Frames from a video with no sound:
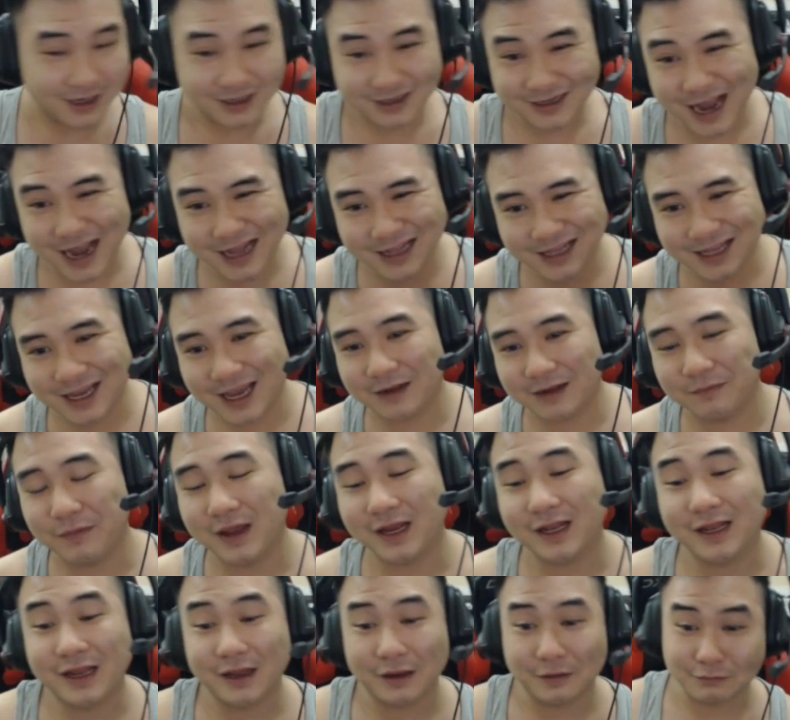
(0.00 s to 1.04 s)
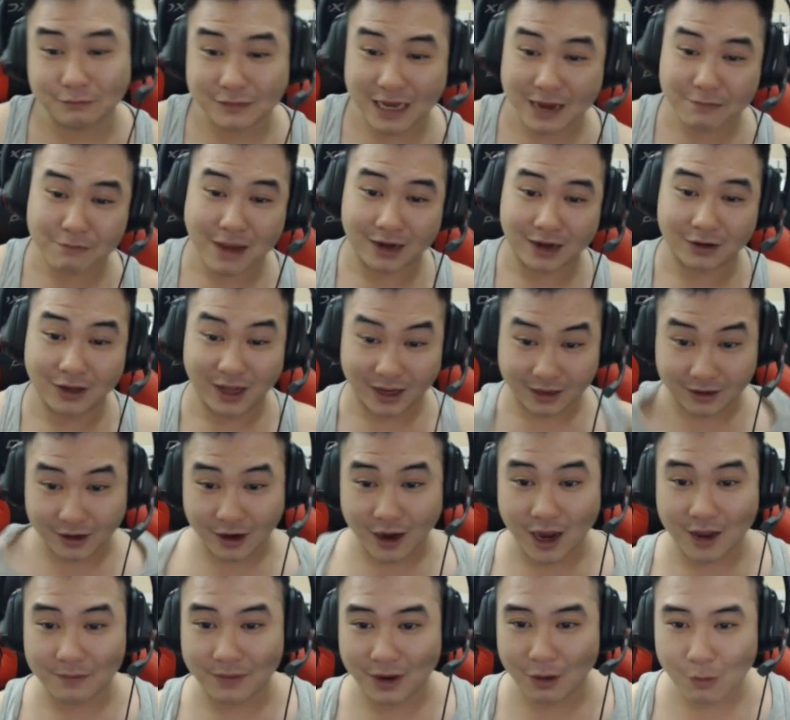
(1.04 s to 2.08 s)
Tất nhiên mình, các bạn có thể
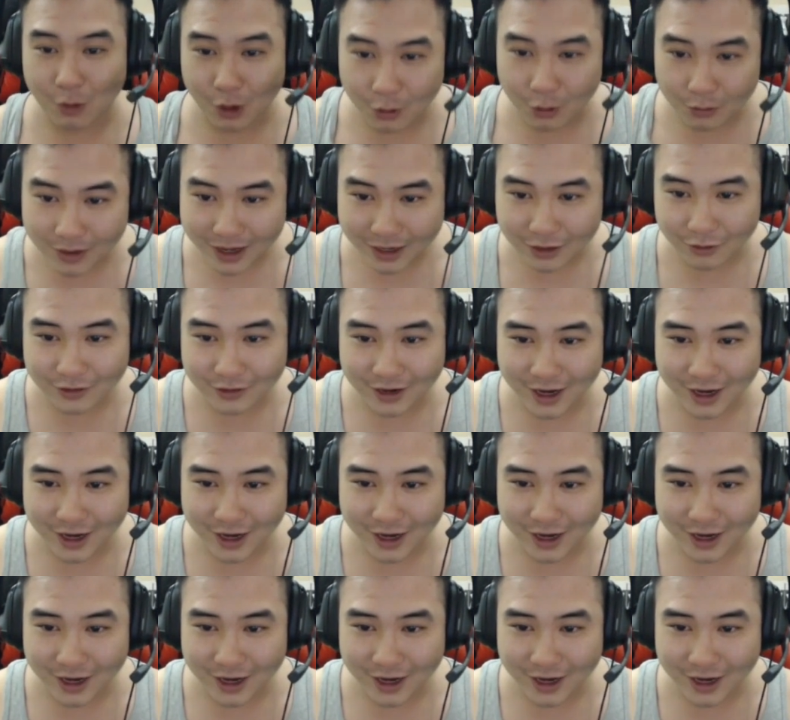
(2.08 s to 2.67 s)
cười mình không có lông lắc, ok.